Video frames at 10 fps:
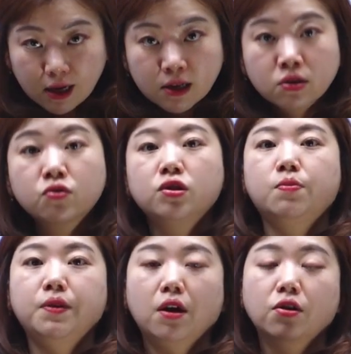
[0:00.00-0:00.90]
따라서
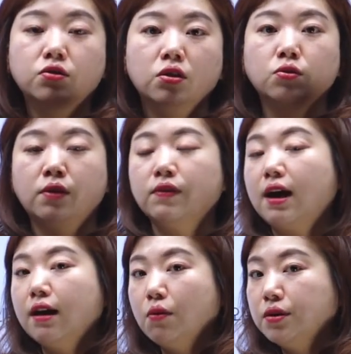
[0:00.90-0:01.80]
GDP가 결정이
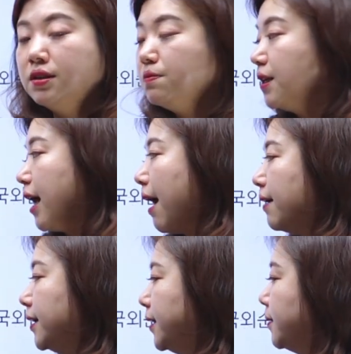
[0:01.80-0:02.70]
된다 라고 했습니다.
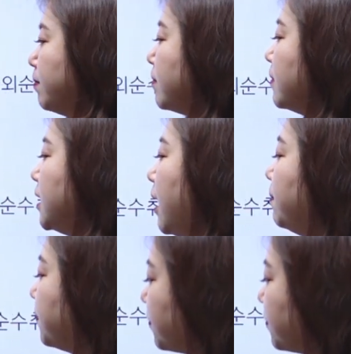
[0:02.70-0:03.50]
자,